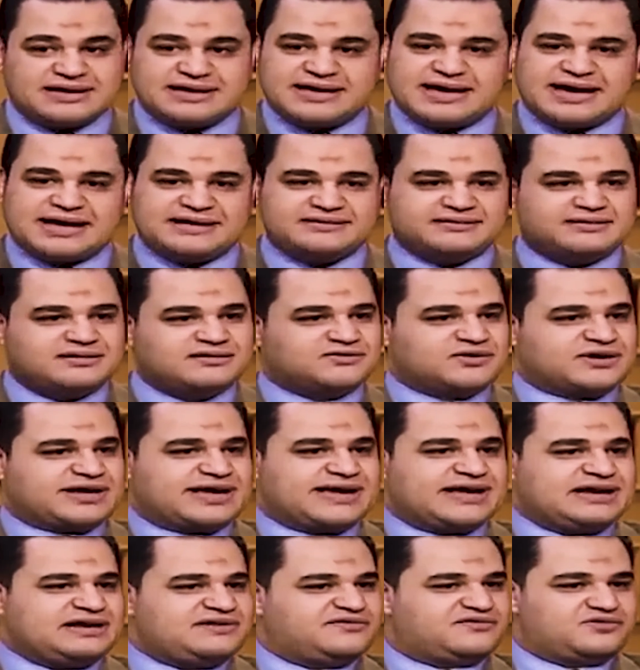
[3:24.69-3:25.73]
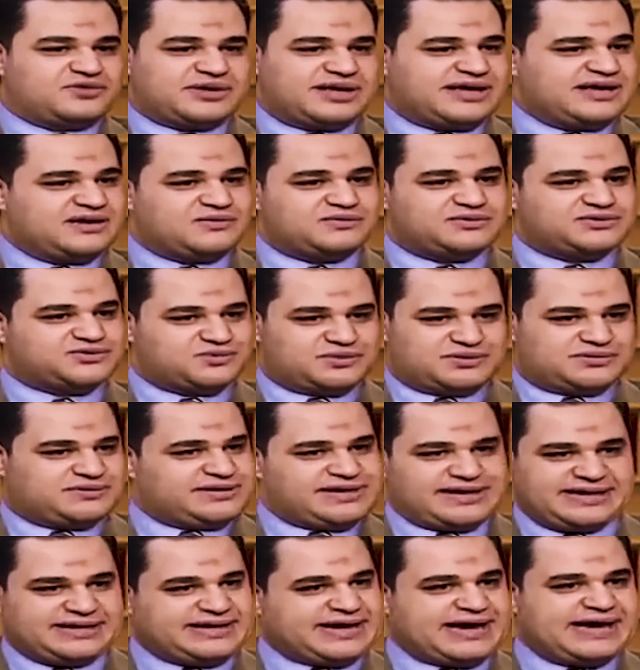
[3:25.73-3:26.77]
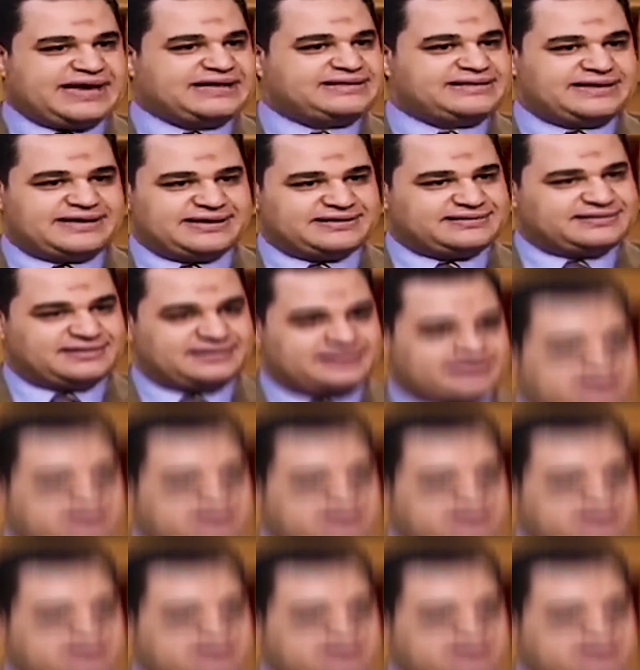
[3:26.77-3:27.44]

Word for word: اي حد يقدر يخلف ويتجوز يعني عادي جدا